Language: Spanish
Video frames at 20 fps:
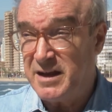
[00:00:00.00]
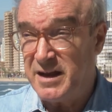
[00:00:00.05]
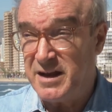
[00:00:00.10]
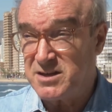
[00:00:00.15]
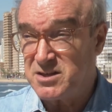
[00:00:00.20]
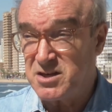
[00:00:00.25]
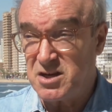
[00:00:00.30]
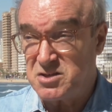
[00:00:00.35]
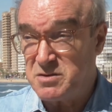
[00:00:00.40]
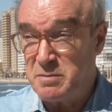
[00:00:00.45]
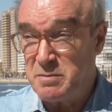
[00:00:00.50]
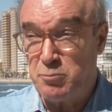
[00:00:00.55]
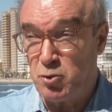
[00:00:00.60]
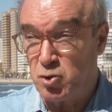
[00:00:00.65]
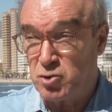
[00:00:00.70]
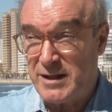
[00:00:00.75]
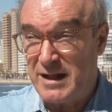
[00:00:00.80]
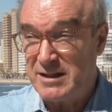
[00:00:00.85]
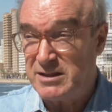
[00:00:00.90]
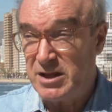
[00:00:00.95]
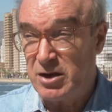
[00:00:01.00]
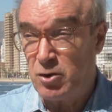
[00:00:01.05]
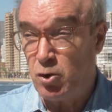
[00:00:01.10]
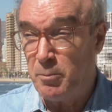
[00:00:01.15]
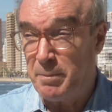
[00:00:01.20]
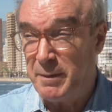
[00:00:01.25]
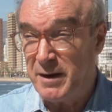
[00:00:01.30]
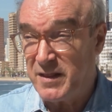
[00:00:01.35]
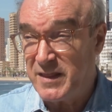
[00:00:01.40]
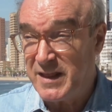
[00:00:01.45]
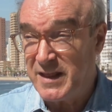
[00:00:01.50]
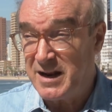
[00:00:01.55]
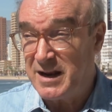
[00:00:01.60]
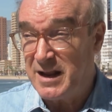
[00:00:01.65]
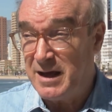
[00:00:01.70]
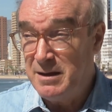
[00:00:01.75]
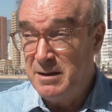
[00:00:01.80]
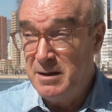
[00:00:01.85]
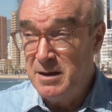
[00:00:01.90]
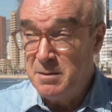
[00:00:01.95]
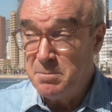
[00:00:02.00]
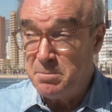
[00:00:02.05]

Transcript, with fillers: es, es importante no perderla.